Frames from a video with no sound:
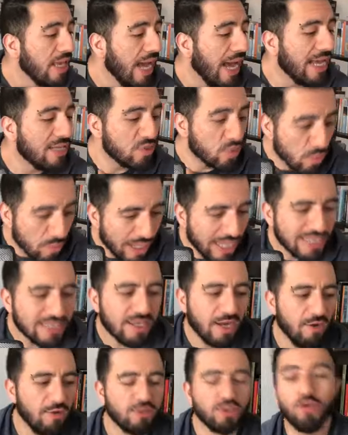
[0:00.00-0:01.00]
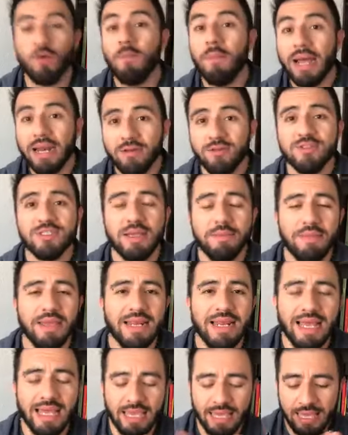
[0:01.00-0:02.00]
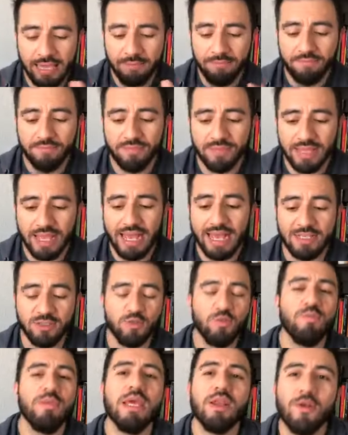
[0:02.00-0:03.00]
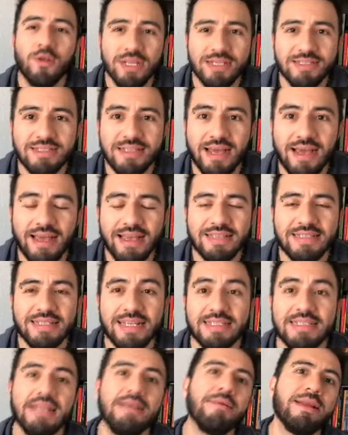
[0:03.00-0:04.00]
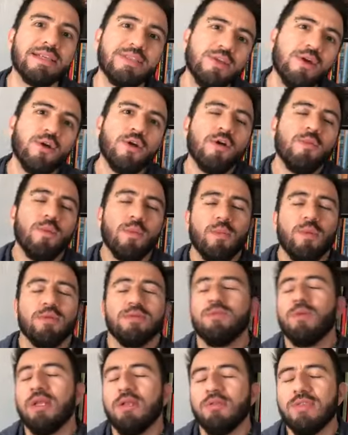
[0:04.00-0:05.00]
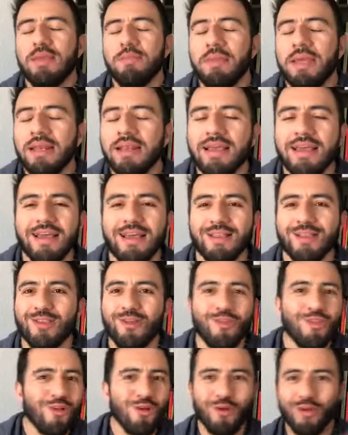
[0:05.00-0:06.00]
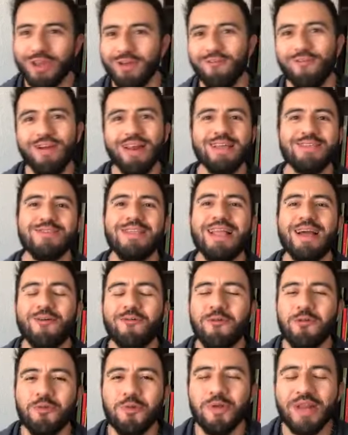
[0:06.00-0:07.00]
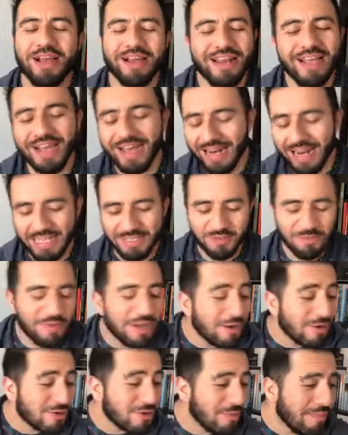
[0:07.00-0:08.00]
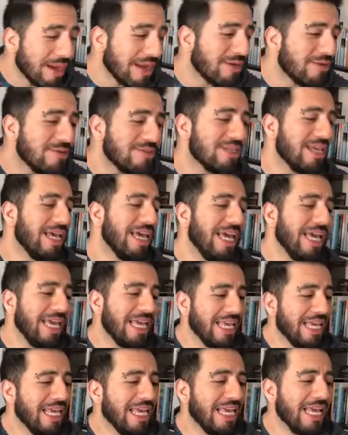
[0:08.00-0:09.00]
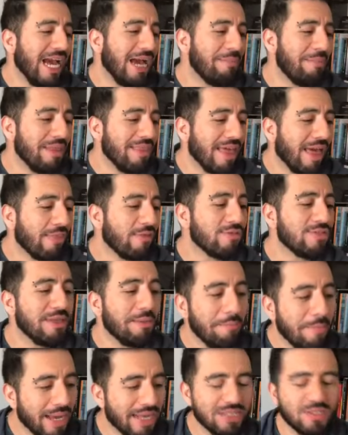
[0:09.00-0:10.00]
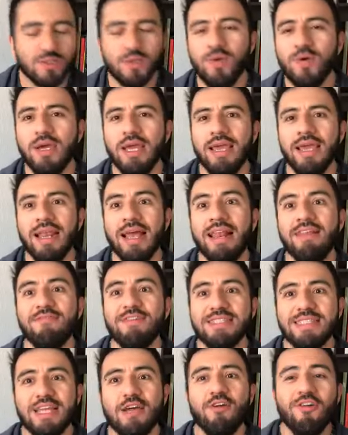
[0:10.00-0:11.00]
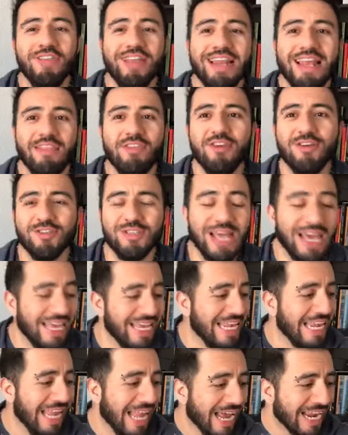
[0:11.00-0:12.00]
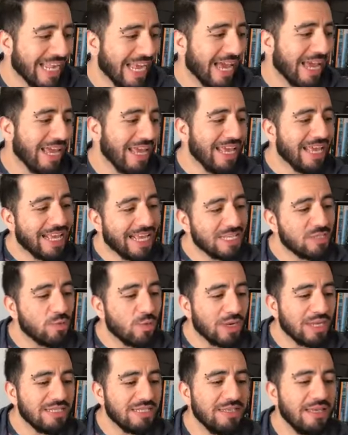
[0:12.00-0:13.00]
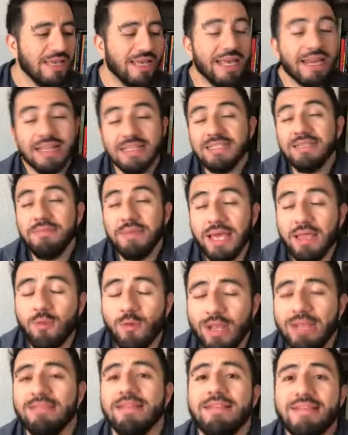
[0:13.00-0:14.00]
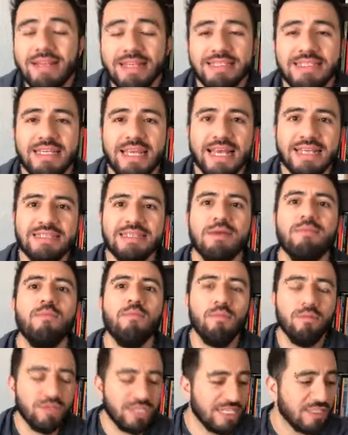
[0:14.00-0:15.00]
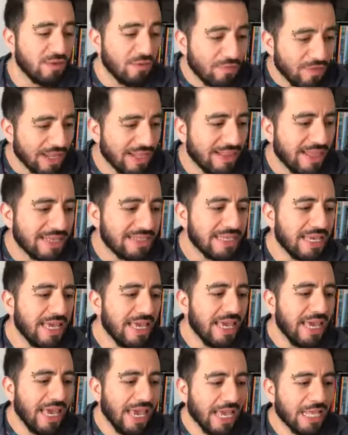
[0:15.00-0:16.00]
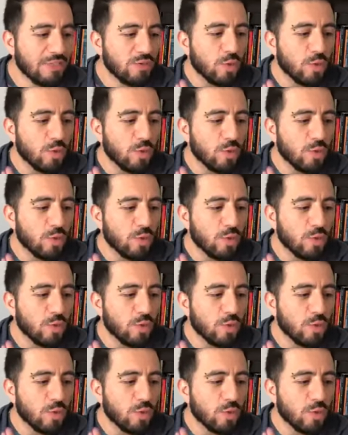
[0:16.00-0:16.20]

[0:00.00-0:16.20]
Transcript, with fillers: A su vez, los romanos también eh, asumieron esta, esta, celebración, como pues bueno, también todo lo que fuera la cultura griega la asumen los romanos, y a mediados de marzo era el festejo de la diosa Hilaria, que, que recibía durante tres días muchas ofrendas en